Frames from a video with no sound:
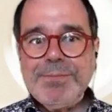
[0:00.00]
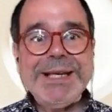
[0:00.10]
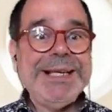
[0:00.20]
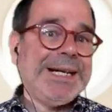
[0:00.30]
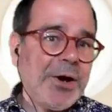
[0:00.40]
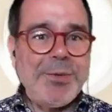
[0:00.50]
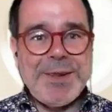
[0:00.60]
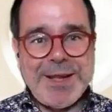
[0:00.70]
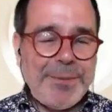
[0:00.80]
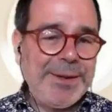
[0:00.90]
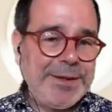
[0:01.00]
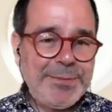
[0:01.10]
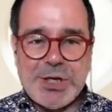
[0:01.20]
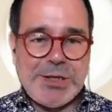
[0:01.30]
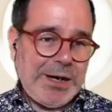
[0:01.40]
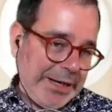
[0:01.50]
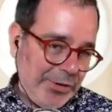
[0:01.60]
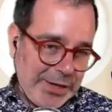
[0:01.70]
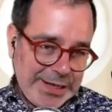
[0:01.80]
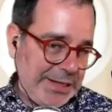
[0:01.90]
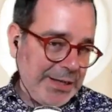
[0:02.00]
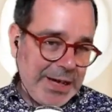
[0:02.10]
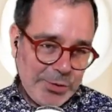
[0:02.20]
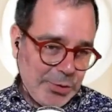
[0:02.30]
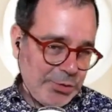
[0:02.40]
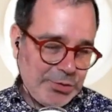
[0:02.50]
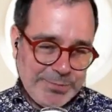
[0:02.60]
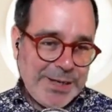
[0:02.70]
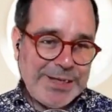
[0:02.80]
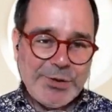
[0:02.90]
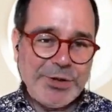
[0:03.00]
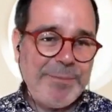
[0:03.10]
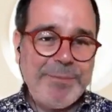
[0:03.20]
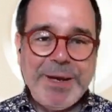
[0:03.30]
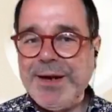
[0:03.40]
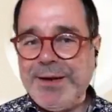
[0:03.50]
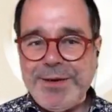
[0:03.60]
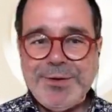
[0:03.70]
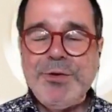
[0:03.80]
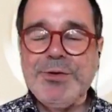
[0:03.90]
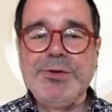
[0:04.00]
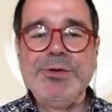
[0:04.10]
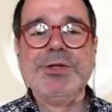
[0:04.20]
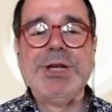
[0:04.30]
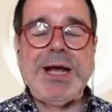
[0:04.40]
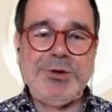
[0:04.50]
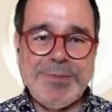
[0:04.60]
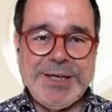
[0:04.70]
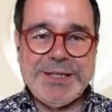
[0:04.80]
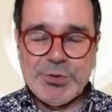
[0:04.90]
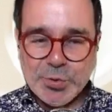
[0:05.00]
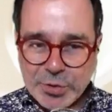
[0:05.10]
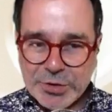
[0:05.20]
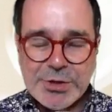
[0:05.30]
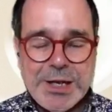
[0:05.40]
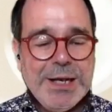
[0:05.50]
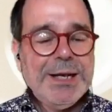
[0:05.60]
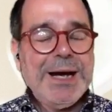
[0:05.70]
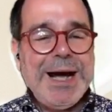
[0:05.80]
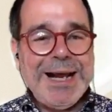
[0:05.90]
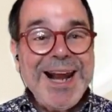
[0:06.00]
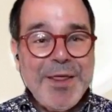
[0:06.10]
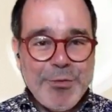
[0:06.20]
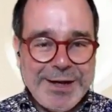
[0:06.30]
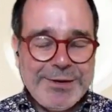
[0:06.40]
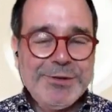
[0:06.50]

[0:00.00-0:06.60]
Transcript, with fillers: Y claro, evidentemente, pues se trajeron aquí a los más Rottenmeier de todos, ¿no? O sea, a los más duros, a ala dura, ¿no?